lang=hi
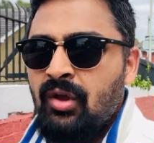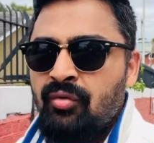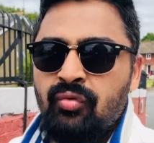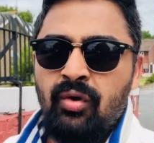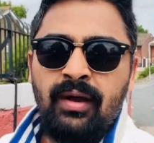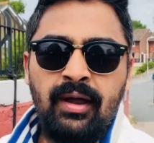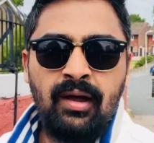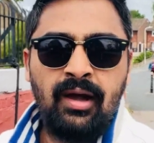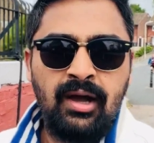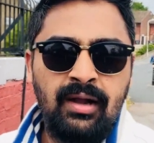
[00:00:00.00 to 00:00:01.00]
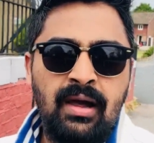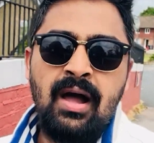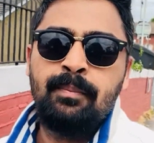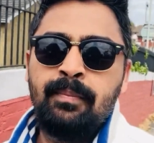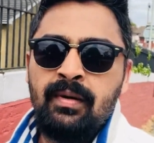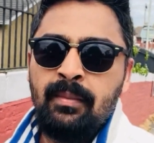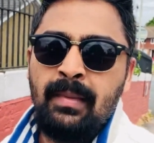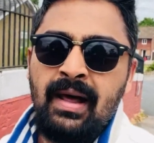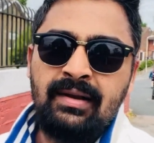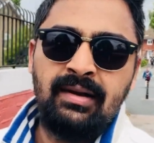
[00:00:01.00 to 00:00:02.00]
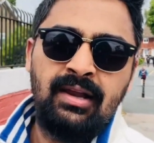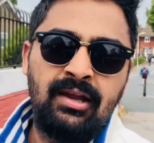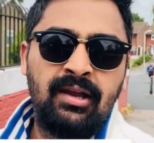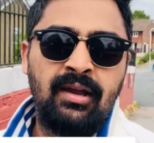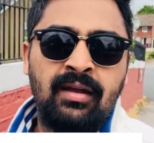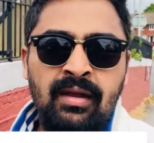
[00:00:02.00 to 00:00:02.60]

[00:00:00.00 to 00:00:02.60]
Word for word: वो है अगर आप मार्केटिंग की